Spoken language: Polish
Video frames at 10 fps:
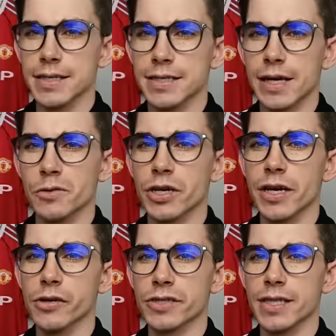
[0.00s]
stał się
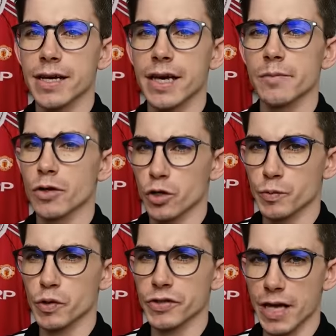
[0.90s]
jego znakiem
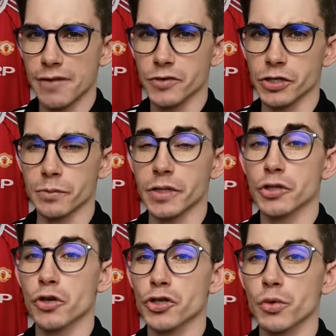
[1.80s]
rozpoznawczym.
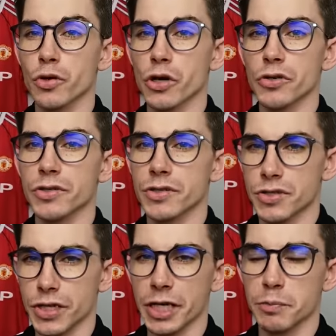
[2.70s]
Nosił go z trzech